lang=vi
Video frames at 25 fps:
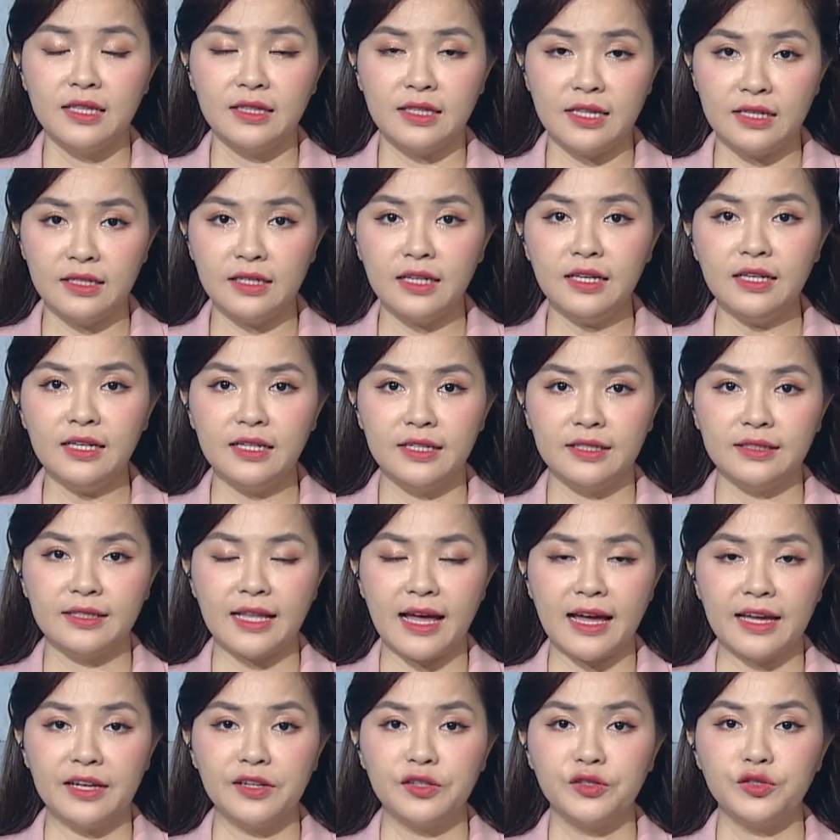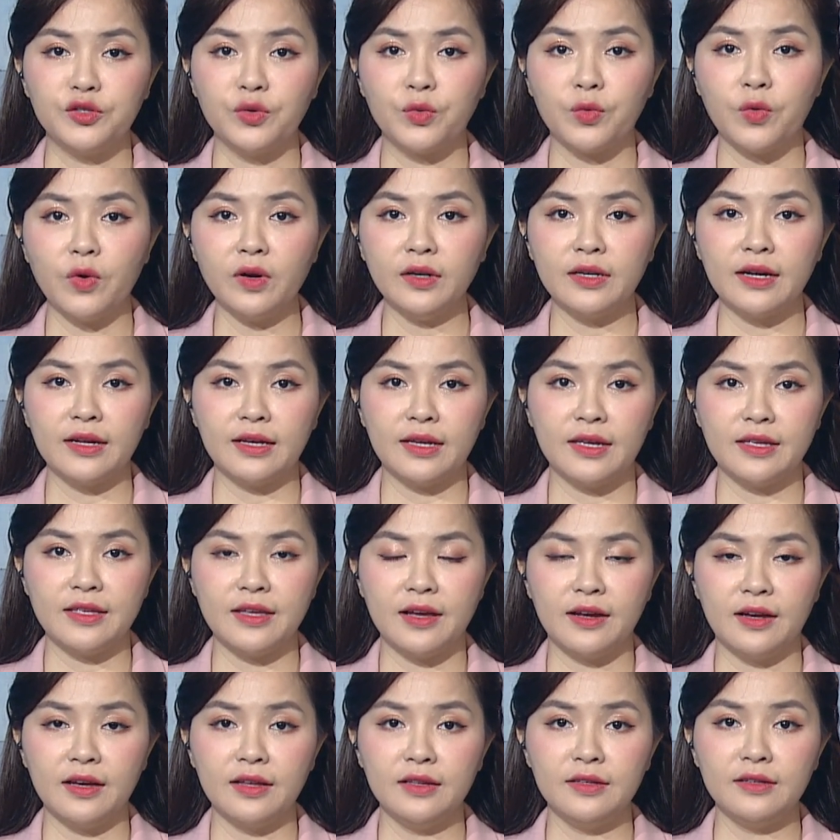Tính đến hiện tại, Trung Quốc đã ghi
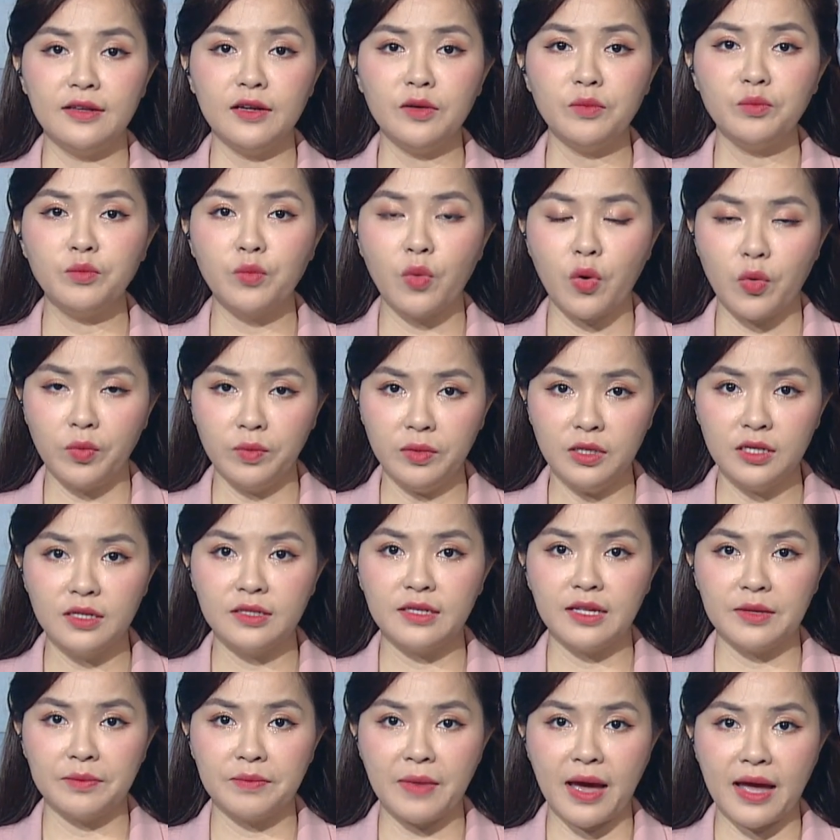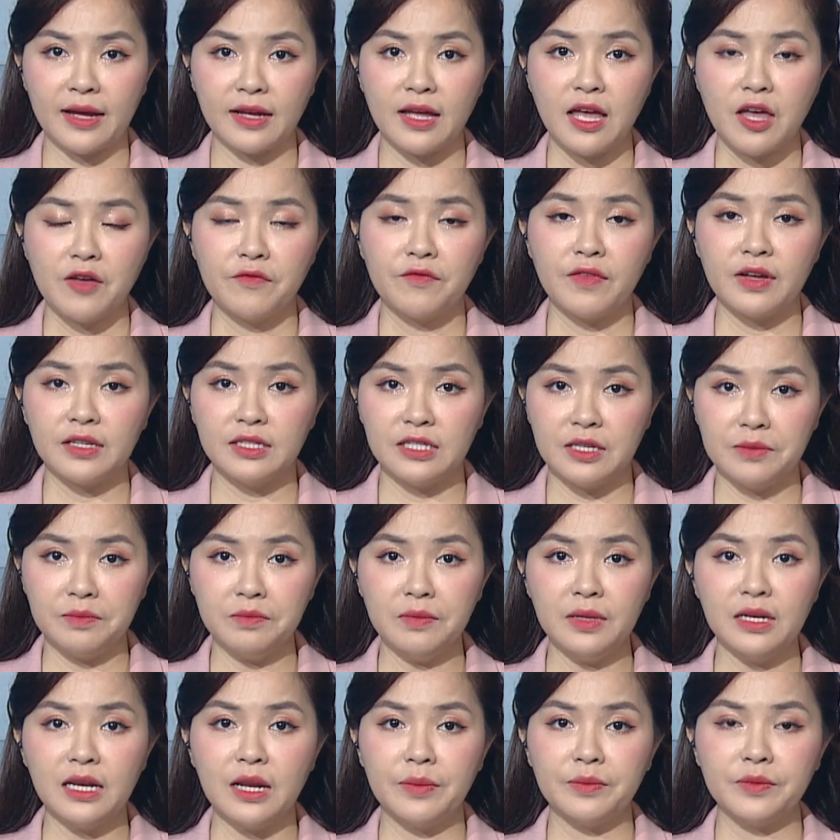nhận ít nhất 4 người thiệt mạng và
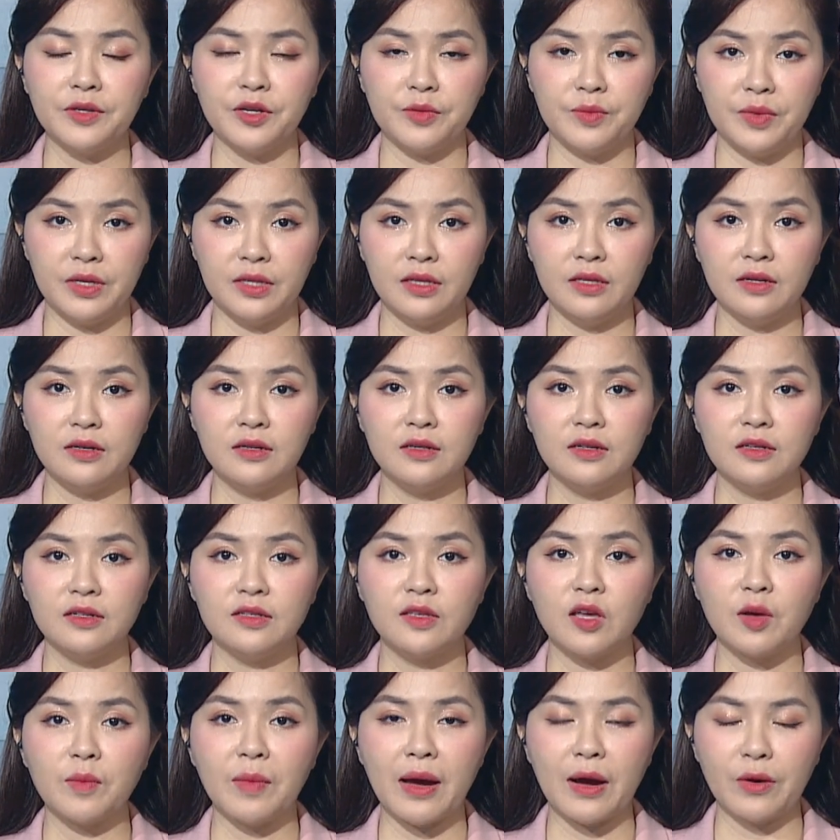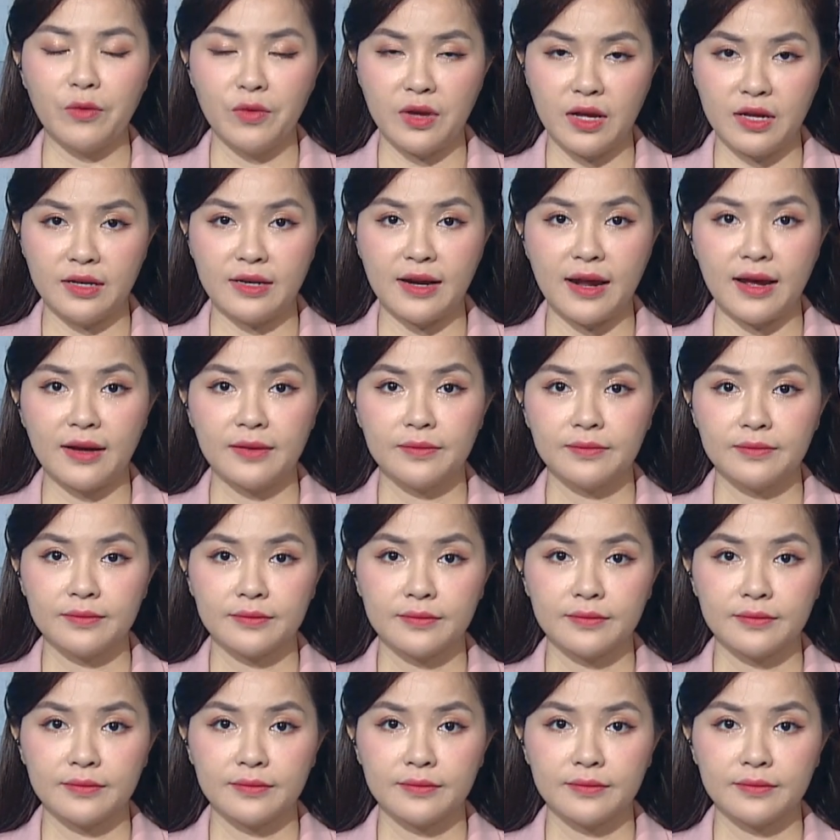95 người bị thương do bão gây ra.